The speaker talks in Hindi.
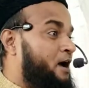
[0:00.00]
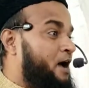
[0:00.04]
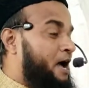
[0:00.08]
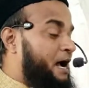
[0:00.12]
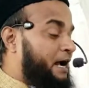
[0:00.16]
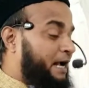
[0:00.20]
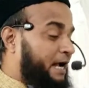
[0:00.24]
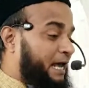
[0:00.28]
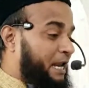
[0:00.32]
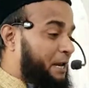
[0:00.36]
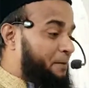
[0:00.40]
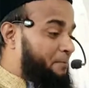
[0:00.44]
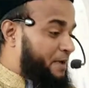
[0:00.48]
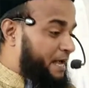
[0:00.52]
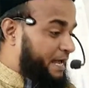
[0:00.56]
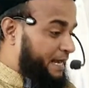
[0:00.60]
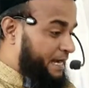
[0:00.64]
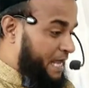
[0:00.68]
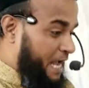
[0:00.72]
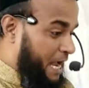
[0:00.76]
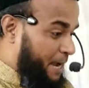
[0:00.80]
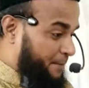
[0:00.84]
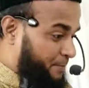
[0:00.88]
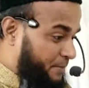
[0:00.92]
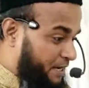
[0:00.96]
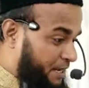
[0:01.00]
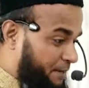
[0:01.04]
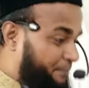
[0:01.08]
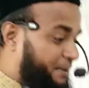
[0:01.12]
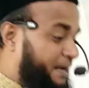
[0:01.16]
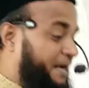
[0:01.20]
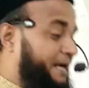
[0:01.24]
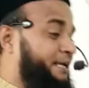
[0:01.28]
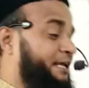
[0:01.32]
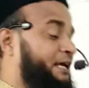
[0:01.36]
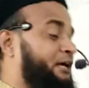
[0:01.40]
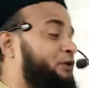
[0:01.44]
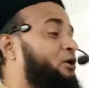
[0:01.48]
अगर मैंने अपनी
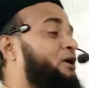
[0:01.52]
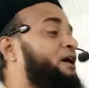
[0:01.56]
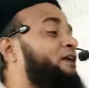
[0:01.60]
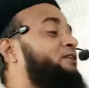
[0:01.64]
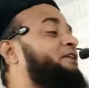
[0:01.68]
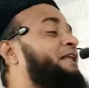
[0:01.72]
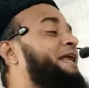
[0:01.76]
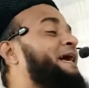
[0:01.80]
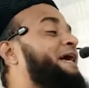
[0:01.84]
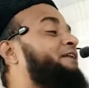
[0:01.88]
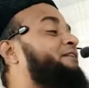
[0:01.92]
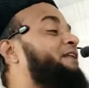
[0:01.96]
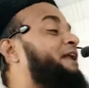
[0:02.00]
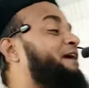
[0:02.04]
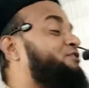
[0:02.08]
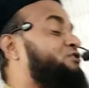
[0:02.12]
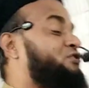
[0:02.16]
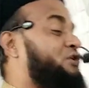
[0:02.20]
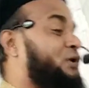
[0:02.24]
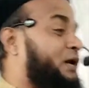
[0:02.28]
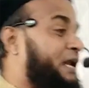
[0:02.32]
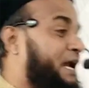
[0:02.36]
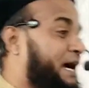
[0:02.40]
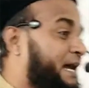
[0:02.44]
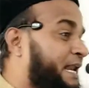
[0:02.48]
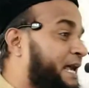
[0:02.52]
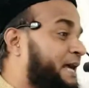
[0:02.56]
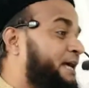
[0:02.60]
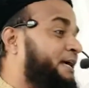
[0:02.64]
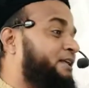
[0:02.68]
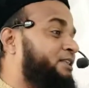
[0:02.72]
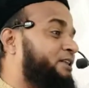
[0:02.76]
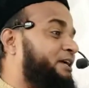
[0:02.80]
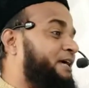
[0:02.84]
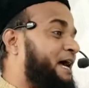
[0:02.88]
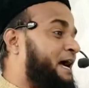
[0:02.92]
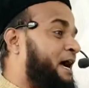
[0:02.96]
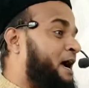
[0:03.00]
बेटी को इतना इतना सोना नहीं
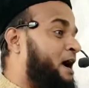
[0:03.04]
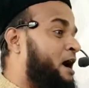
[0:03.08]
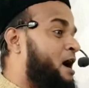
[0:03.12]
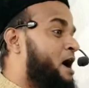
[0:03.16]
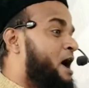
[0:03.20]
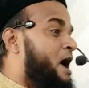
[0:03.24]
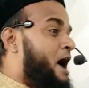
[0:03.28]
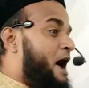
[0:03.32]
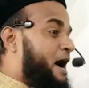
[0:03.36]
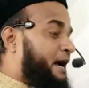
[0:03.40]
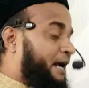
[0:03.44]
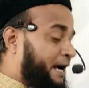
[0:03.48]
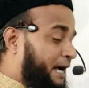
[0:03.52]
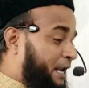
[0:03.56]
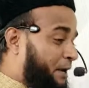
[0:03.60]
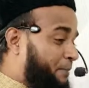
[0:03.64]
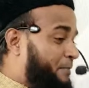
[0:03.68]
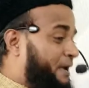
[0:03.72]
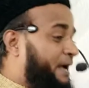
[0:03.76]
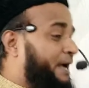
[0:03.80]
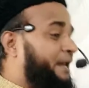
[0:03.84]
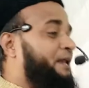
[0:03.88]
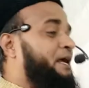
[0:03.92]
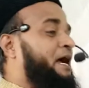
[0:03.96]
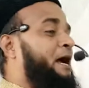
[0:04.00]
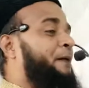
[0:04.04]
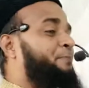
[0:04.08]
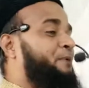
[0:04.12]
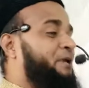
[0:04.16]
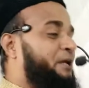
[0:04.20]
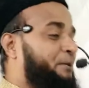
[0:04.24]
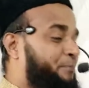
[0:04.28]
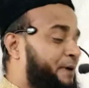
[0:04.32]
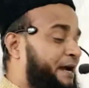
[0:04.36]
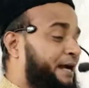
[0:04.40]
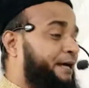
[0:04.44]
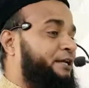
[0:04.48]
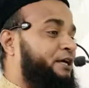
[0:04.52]
दिया अगर मैंने अपनी
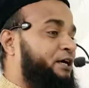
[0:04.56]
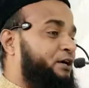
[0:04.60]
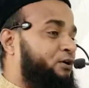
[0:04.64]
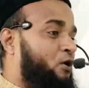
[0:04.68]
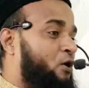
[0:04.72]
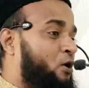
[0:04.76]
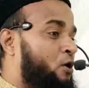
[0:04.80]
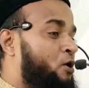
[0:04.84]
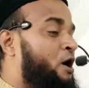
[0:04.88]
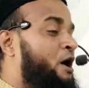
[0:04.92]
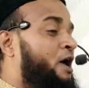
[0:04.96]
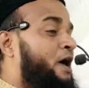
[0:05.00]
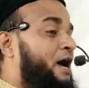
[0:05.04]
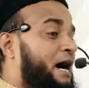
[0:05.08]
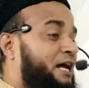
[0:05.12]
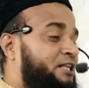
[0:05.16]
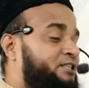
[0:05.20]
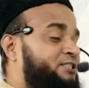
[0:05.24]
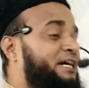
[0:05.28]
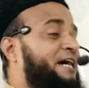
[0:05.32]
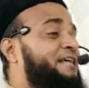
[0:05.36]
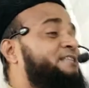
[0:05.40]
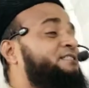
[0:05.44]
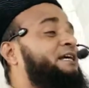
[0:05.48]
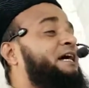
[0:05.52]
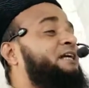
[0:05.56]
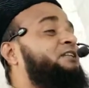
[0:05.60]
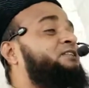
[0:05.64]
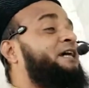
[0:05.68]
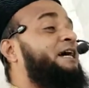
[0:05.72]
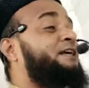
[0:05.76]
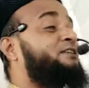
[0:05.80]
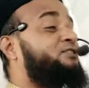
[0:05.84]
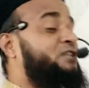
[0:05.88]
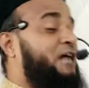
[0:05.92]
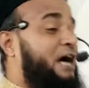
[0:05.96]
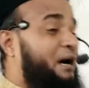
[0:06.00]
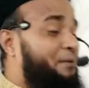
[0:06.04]
बेटी को अच्छा से
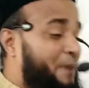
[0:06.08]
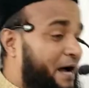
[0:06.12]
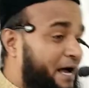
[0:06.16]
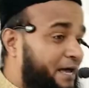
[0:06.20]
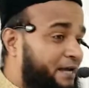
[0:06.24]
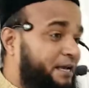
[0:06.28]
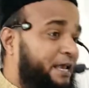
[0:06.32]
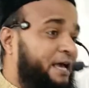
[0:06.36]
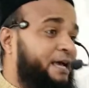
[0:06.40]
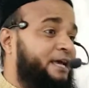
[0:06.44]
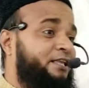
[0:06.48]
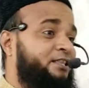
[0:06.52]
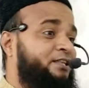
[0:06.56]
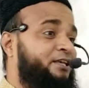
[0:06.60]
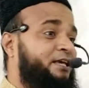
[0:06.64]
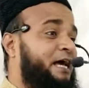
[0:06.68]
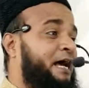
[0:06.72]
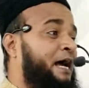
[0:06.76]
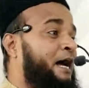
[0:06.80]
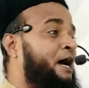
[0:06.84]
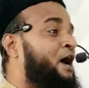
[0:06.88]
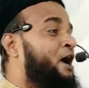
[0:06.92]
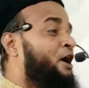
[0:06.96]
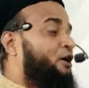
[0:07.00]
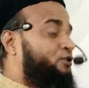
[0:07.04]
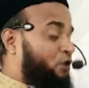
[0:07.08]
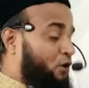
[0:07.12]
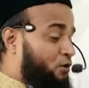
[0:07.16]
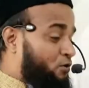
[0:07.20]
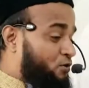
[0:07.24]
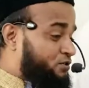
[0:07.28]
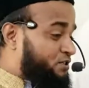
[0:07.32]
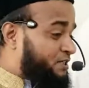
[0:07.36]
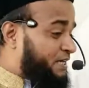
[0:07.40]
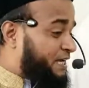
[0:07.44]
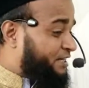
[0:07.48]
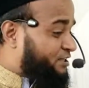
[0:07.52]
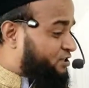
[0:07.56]
अच्छा सामान नहीं दिया तो
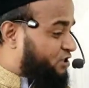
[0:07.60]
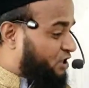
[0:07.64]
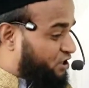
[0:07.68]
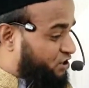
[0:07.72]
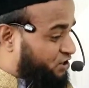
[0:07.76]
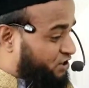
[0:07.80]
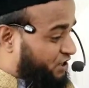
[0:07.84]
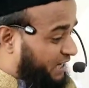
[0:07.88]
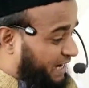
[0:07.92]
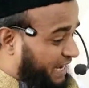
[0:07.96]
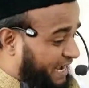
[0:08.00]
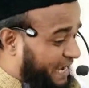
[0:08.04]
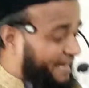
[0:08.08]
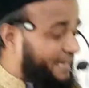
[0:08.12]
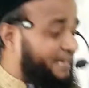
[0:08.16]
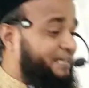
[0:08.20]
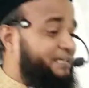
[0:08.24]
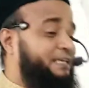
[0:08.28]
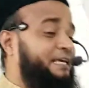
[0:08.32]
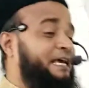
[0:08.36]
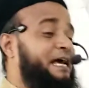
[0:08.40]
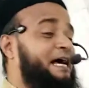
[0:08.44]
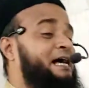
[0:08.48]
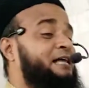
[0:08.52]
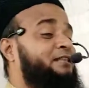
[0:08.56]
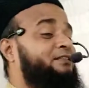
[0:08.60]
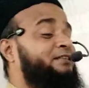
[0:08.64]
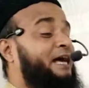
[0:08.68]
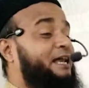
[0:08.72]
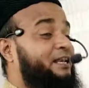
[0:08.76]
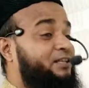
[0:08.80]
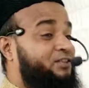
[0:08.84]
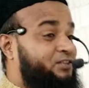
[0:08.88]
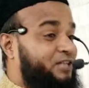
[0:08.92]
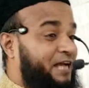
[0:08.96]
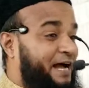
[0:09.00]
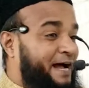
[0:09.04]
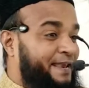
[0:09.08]
उसे ससुराल के अंदर
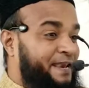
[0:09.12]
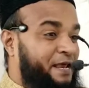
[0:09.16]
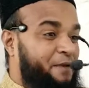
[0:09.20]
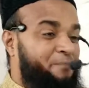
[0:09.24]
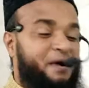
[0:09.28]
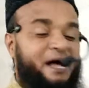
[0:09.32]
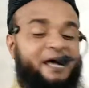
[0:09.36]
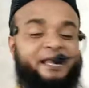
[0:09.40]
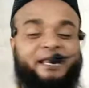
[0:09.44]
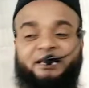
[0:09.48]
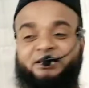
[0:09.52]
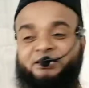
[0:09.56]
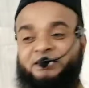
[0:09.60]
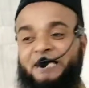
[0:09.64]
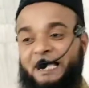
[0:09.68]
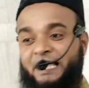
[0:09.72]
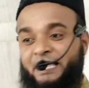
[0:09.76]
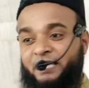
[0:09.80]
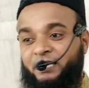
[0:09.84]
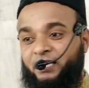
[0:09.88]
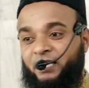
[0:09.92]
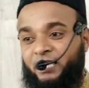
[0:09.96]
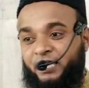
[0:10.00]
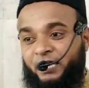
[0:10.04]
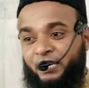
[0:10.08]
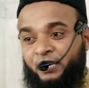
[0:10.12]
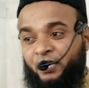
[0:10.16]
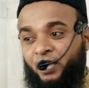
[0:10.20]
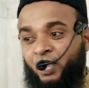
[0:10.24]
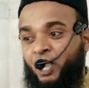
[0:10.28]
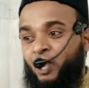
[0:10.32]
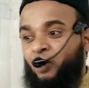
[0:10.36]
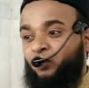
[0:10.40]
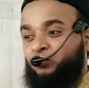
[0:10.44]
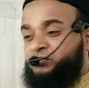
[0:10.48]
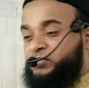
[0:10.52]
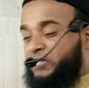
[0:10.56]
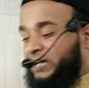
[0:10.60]
ताने मारे जाएंगे
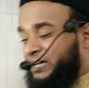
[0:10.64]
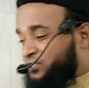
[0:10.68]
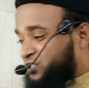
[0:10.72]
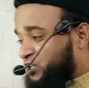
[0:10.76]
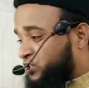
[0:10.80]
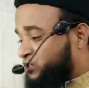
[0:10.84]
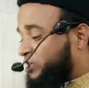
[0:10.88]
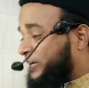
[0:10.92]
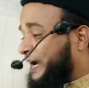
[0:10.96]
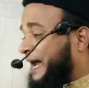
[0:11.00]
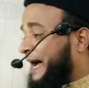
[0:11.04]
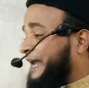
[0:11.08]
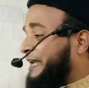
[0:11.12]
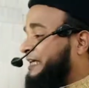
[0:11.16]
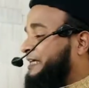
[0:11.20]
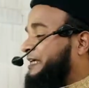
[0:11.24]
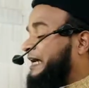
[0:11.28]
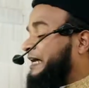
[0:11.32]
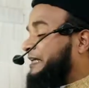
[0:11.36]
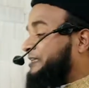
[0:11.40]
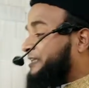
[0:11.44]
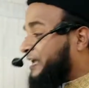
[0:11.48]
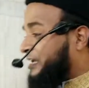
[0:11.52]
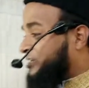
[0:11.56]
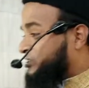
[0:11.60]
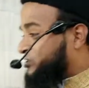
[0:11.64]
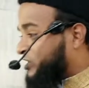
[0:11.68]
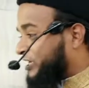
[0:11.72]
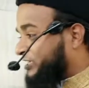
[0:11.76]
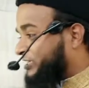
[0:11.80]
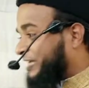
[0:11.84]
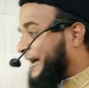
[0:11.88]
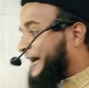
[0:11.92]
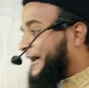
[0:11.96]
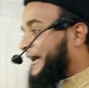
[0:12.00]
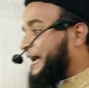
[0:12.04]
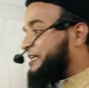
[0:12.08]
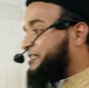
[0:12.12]
उसे ससुराल के अंदर
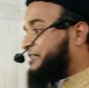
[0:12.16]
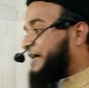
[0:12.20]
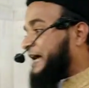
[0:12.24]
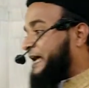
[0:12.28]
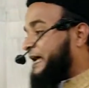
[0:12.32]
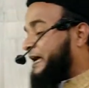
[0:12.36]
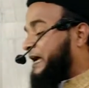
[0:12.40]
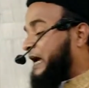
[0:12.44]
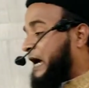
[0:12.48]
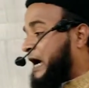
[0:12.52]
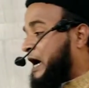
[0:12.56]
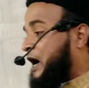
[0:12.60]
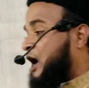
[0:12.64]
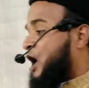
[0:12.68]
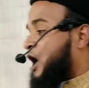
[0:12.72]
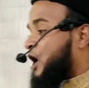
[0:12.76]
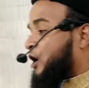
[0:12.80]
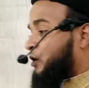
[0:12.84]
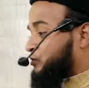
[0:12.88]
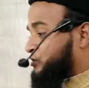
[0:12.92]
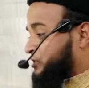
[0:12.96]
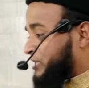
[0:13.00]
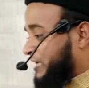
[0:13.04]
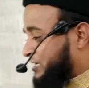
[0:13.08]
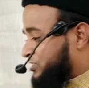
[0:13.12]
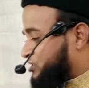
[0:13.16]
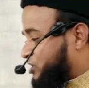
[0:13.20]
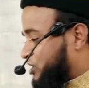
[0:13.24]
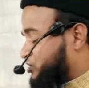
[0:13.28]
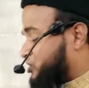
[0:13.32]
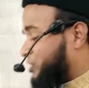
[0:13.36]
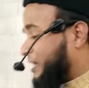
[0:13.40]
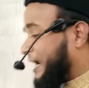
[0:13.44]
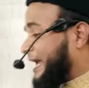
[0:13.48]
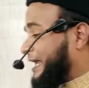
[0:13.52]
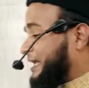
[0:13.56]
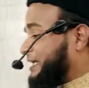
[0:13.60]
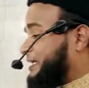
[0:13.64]
सताया जाएगा उसे
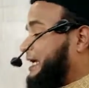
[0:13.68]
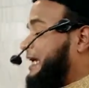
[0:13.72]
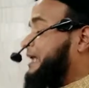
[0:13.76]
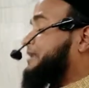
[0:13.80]
ससुराल के